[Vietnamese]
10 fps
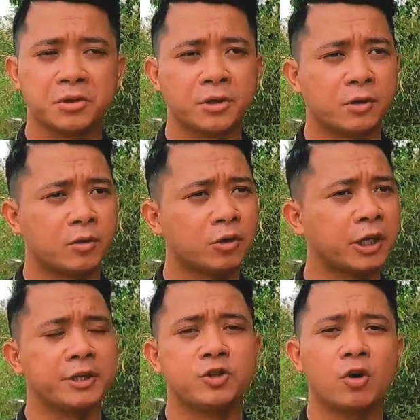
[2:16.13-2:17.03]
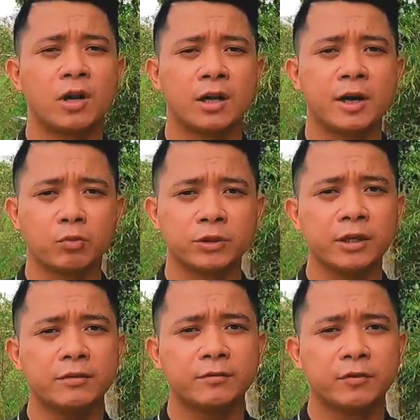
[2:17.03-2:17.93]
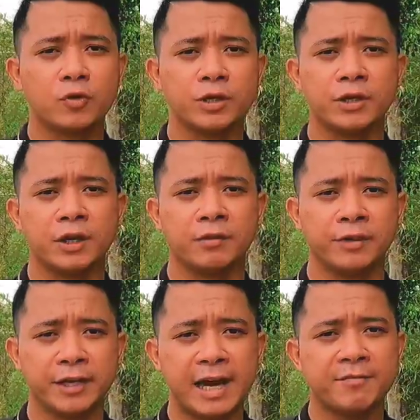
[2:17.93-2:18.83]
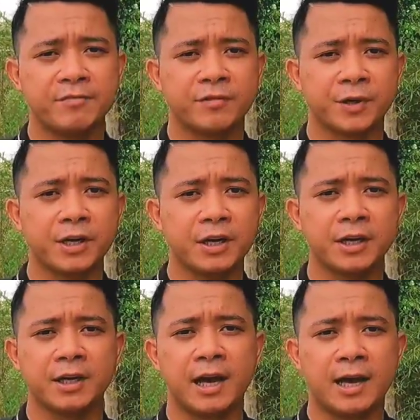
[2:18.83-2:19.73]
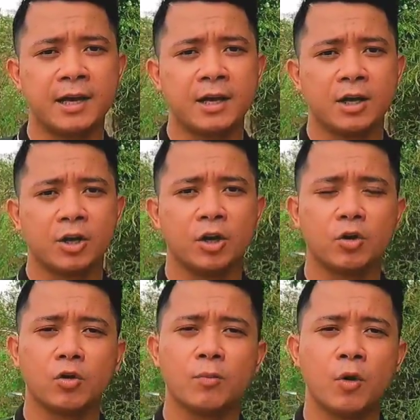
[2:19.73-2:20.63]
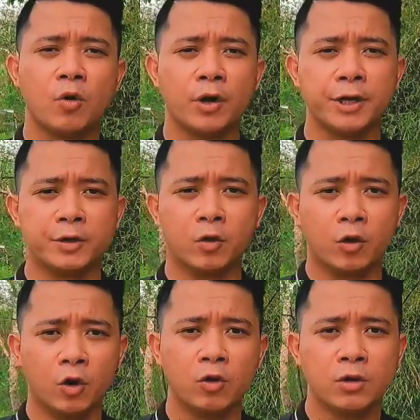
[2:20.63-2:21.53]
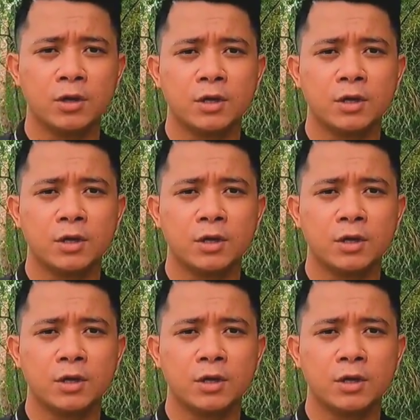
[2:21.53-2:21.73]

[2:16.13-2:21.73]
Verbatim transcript: được có thể cho là độc nhất vô nhị ở Việt Nam và rất là kỳ lạ đó là ngôi mộ hình hồ lô